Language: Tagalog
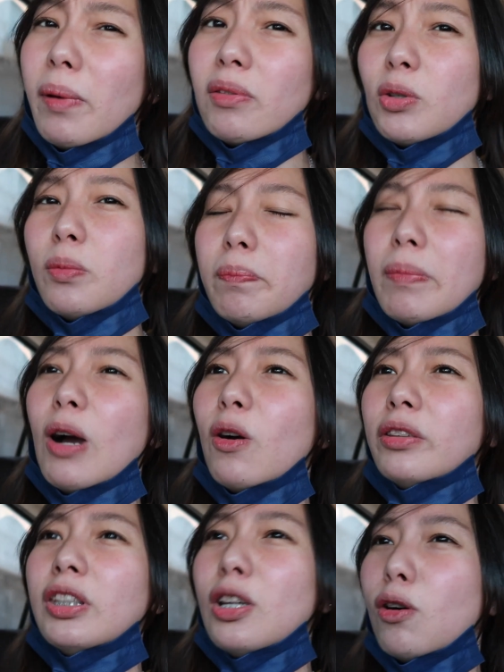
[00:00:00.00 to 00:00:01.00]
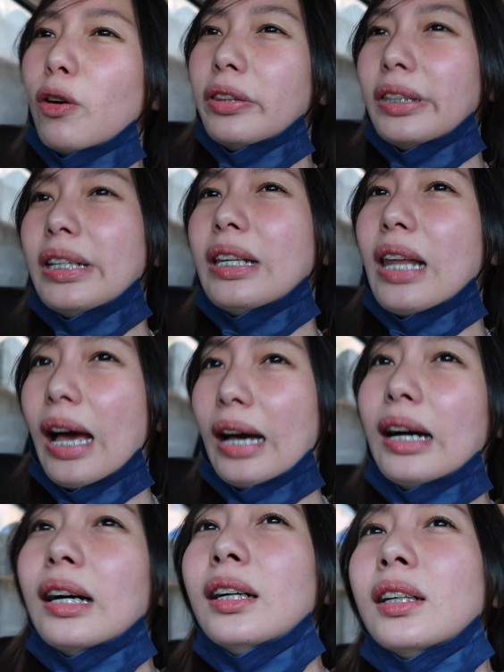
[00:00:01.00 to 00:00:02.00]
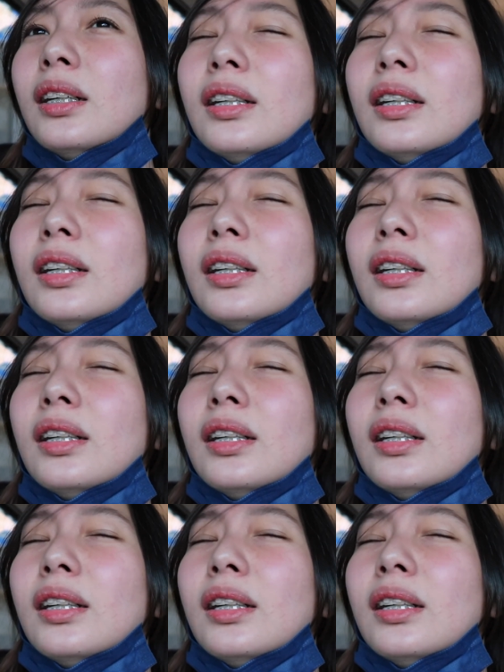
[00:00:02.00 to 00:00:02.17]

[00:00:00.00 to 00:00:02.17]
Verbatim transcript: Pero pa konti-konti lang.